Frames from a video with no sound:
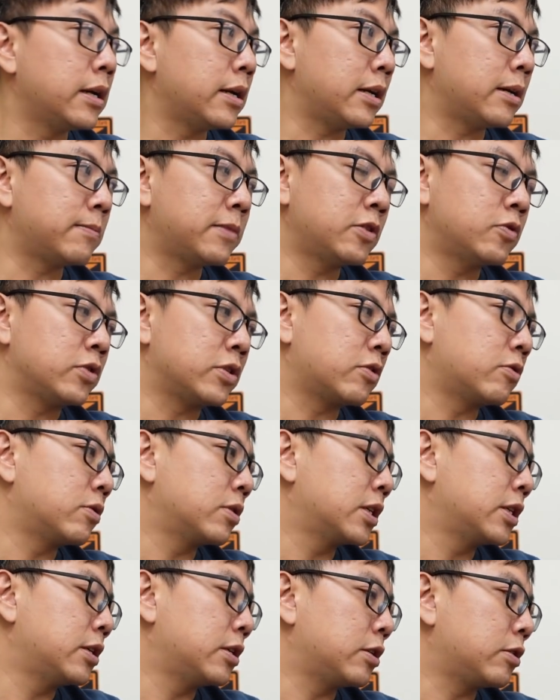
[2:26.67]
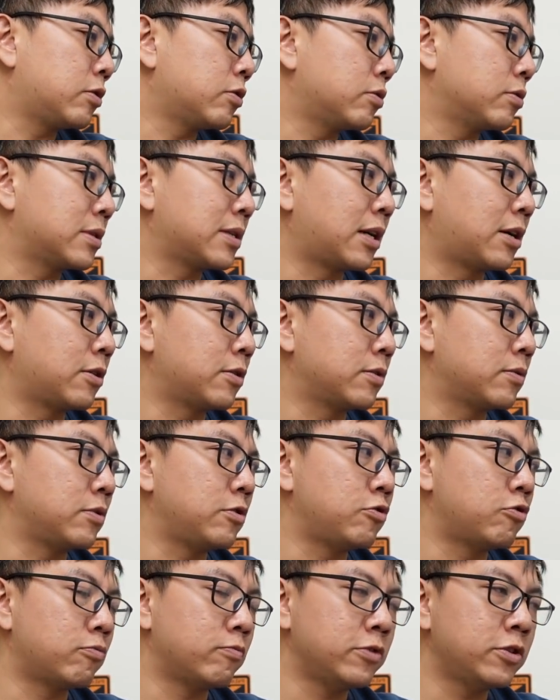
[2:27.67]
两百五十公克的豆巢
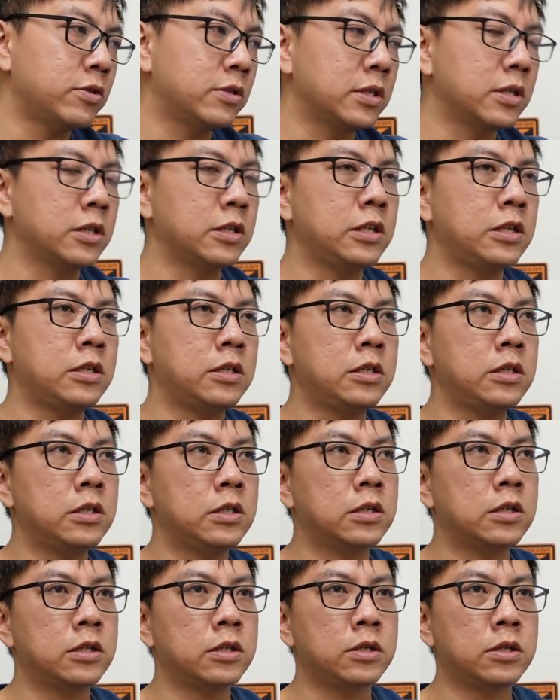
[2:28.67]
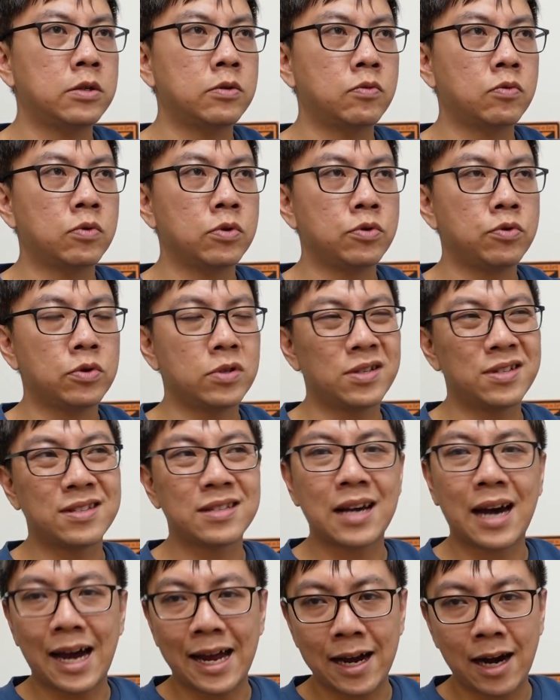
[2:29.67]
有没有这个意义呢？我觉得
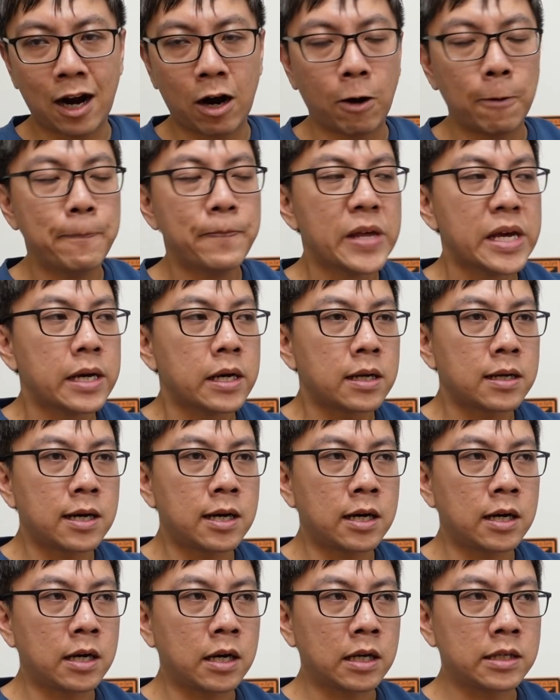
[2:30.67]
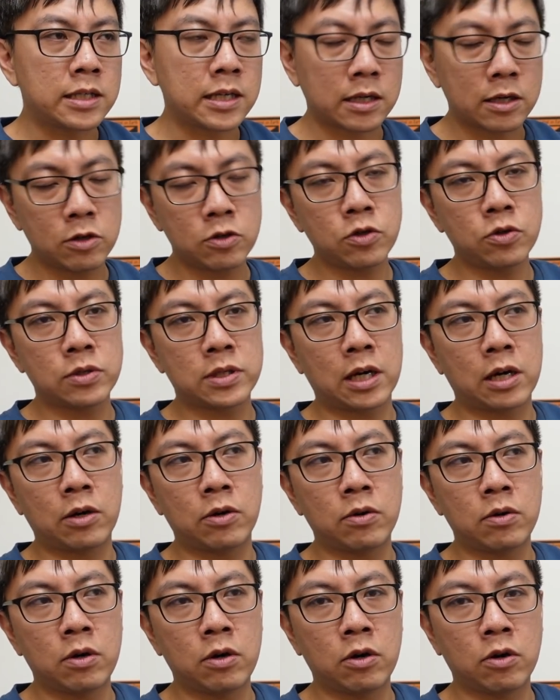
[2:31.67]
是还好。那讲到豆
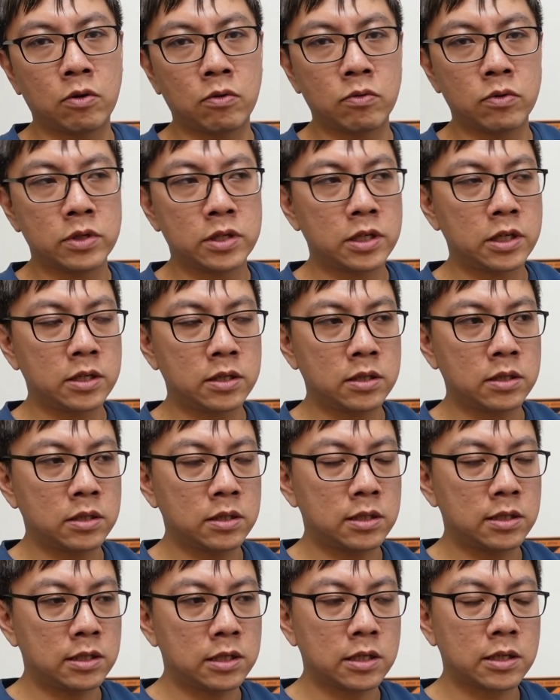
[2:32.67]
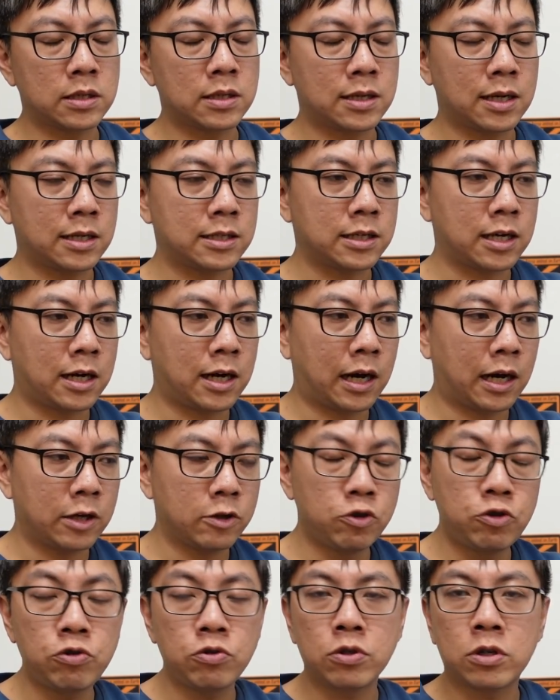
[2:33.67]
巢哦，我先直接跟大家
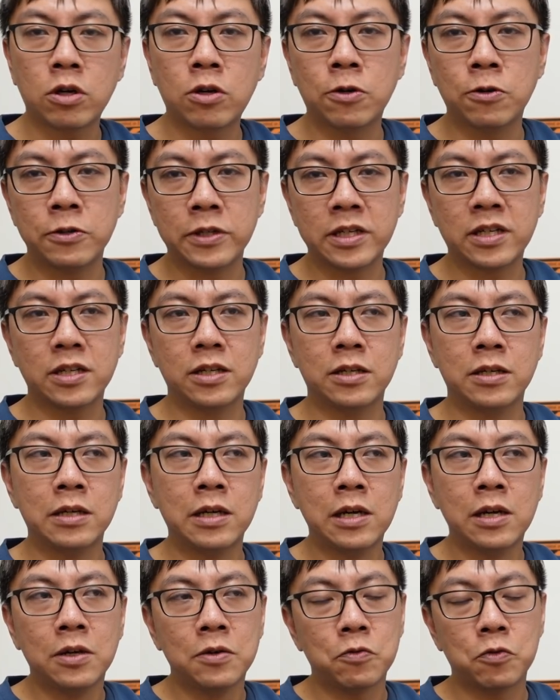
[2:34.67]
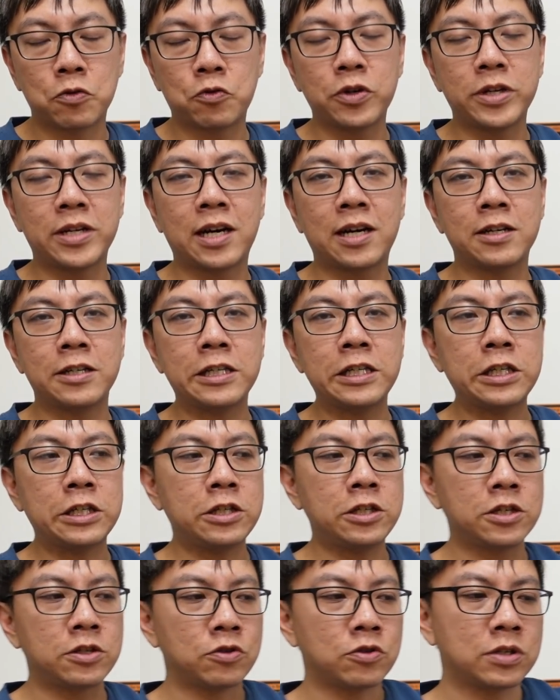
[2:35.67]
剧透一个我对它的意
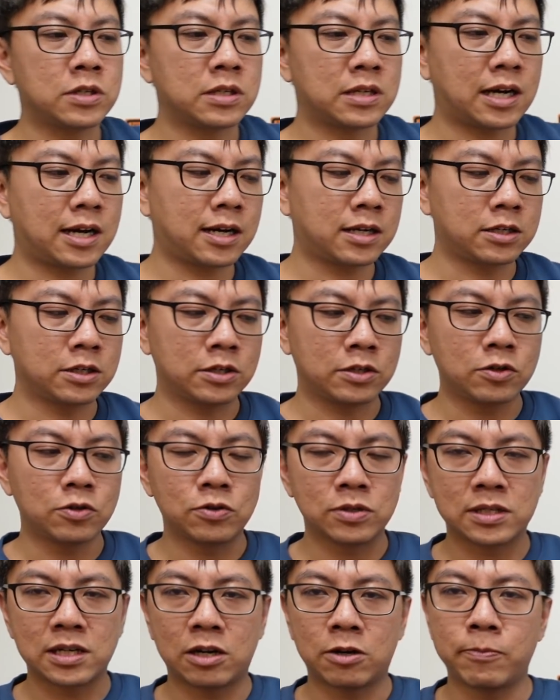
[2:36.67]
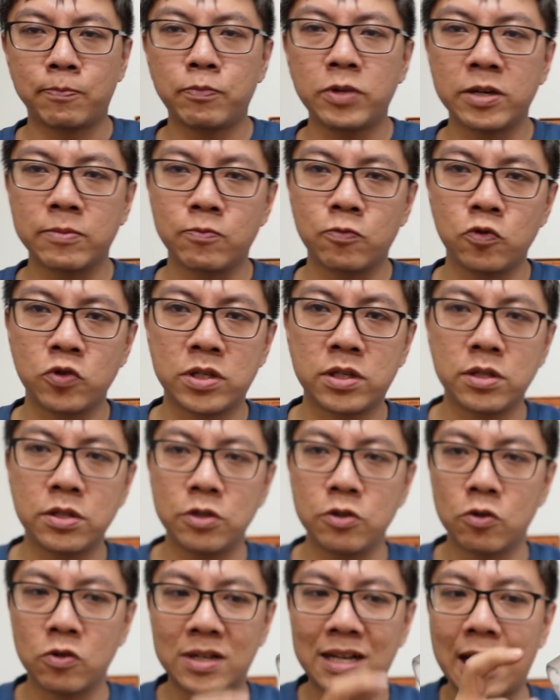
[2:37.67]
见，就是它的豆巢并不是
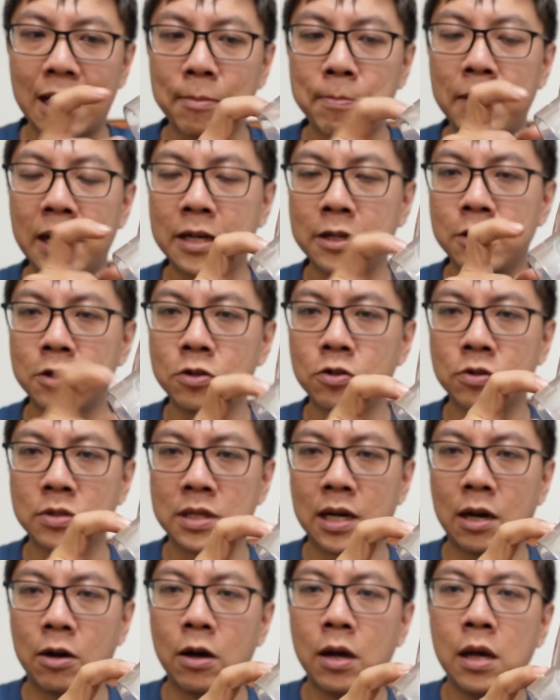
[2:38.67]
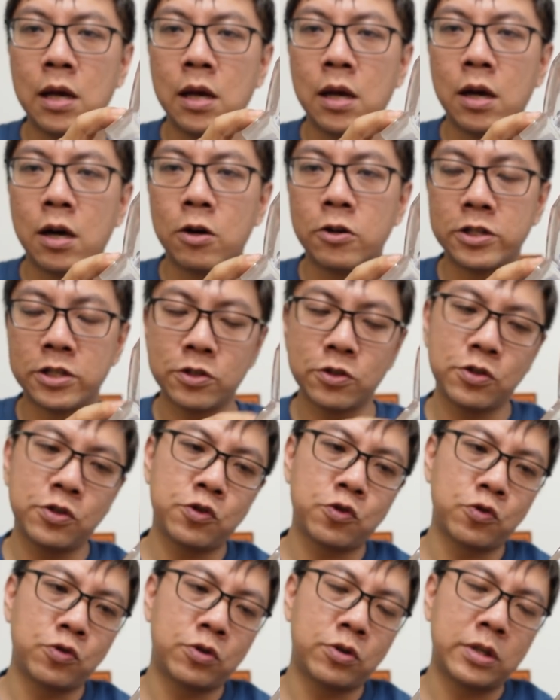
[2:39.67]
有挡板的豆巢哦，也就是
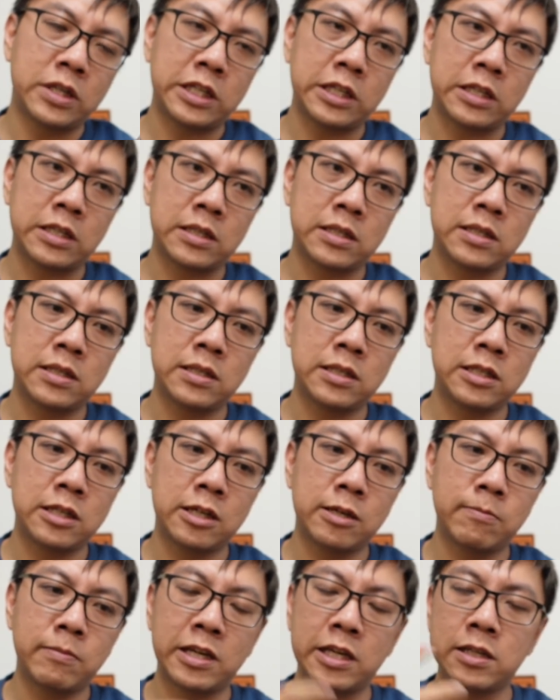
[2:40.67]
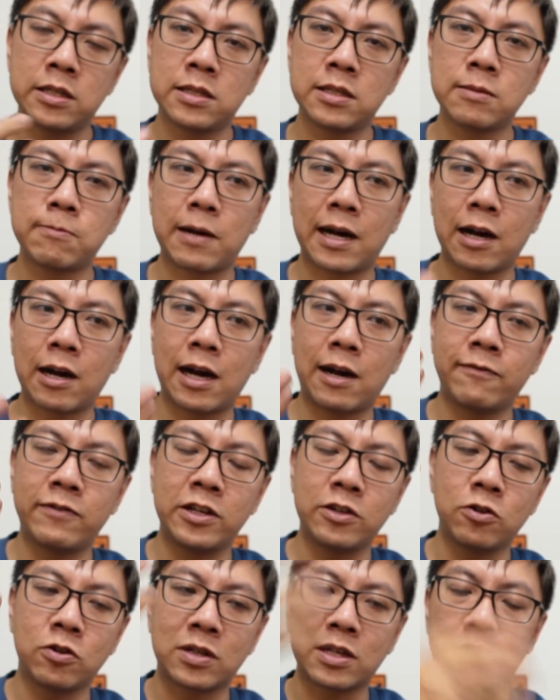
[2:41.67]
说你直接每一次把咖啡
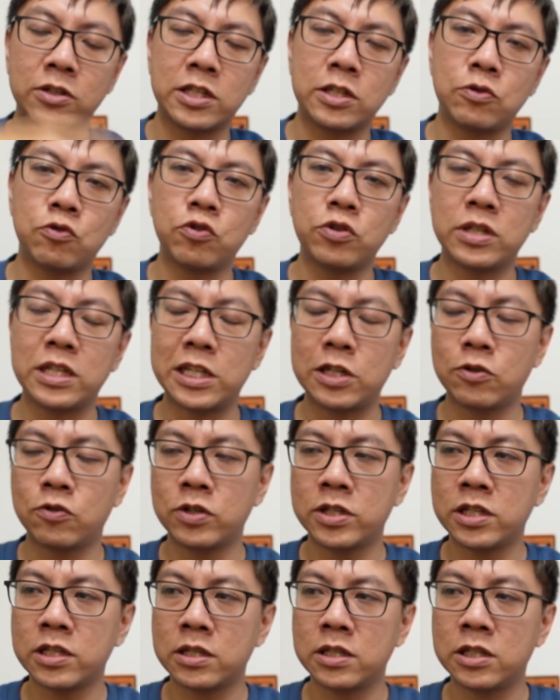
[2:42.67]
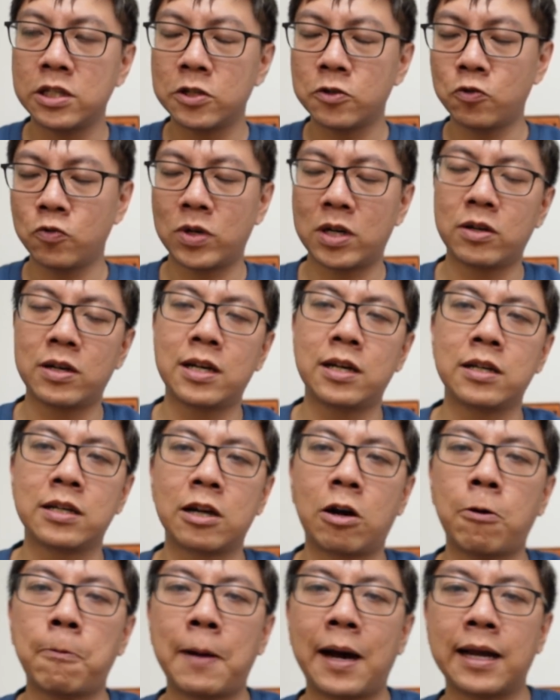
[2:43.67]
豆倒进去，你都会先接触到它的
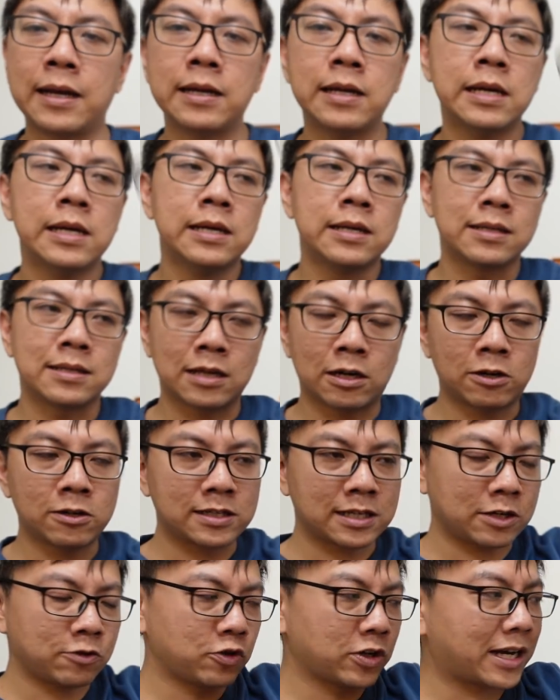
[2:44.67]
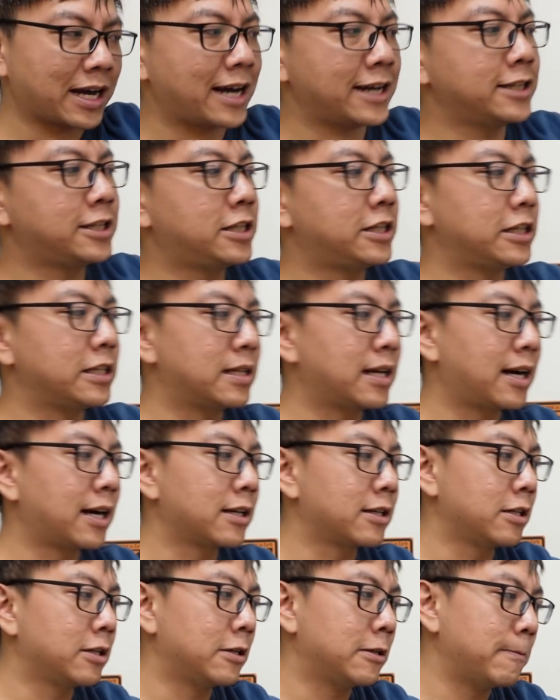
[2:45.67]
刀盘，然后才去开启它
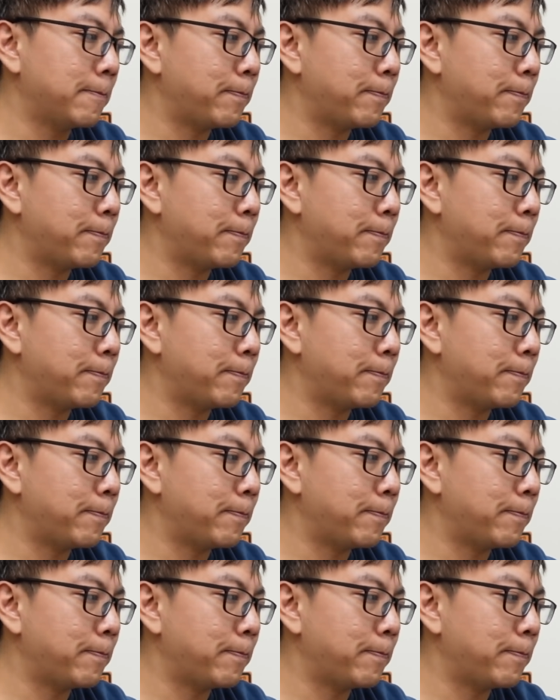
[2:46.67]
的